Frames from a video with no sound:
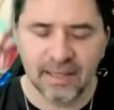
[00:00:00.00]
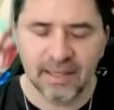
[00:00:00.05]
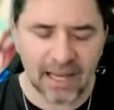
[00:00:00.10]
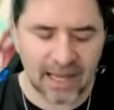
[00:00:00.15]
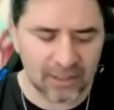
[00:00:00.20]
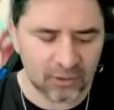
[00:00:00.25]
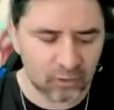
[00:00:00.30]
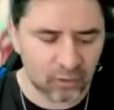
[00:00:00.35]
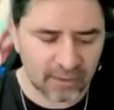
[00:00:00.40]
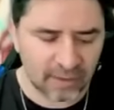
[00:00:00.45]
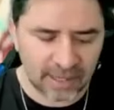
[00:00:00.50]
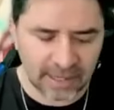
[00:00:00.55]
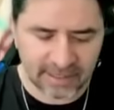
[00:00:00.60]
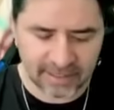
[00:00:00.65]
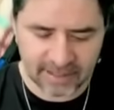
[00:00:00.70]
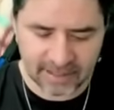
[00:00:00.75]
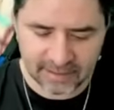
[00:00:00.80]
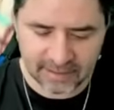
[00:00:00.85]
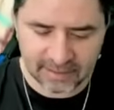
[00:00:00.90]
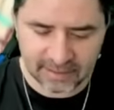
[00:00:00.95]
a toda la
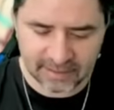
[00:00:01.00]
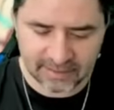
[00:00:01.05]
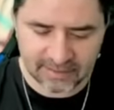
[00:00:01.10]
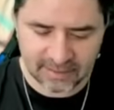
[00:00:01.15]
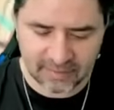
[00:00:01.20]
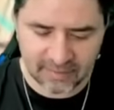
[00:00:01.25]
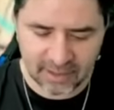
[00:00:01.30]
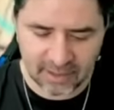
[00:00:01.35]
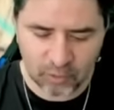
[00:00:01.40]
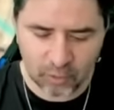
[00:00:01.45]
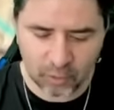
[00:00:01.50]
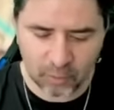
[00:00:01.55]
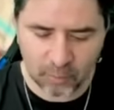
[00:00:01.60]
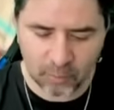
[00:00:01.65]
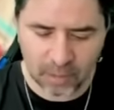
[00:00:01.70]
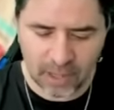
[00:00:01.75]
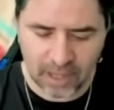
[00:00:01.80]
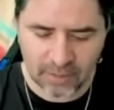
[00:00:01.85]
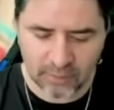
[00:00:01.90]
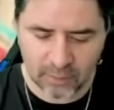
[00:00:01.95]
gente que se viene
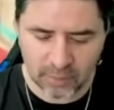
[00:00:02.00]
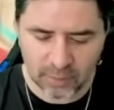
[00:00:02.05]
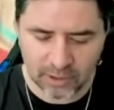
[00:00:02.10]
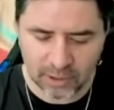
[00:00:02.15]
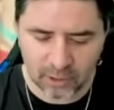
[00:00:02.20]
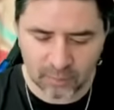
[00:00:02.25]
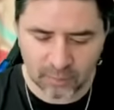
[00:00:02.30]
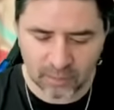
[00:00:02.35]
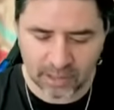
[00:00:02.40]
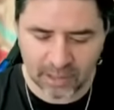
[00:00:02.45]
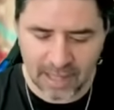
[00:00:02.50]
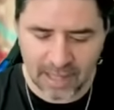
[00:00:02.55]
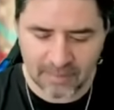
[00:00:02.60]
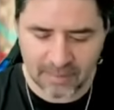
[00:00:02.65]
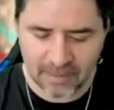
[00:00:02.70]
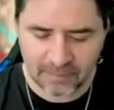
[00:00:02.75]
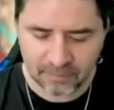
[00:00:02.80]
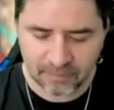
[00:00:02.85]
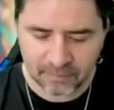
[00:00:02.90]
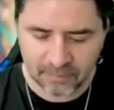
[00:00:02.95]
incorporando a nuestro
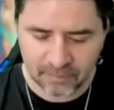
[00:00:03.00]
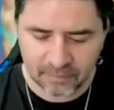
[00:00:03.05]
programa.